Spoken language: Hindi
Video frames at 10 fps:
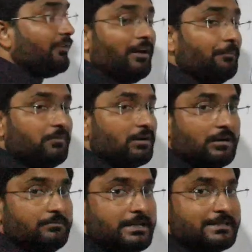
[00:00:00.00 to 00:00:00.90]
अच्छा अब
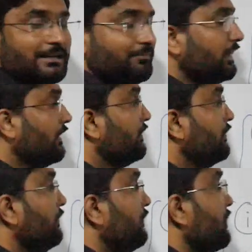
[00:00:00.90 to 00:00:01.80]
कम कैसे आप निकालते
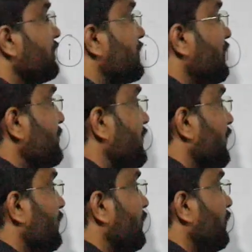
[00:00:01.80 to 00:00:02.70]
हो कम
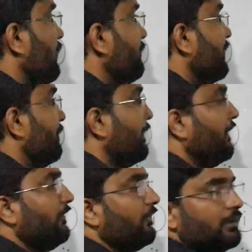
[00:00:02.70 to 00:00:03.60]
निकालते हो आप
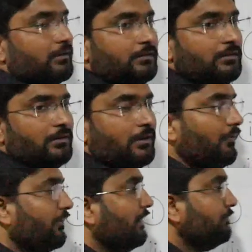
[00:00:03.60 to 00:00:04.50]
डिफरेंस से इसका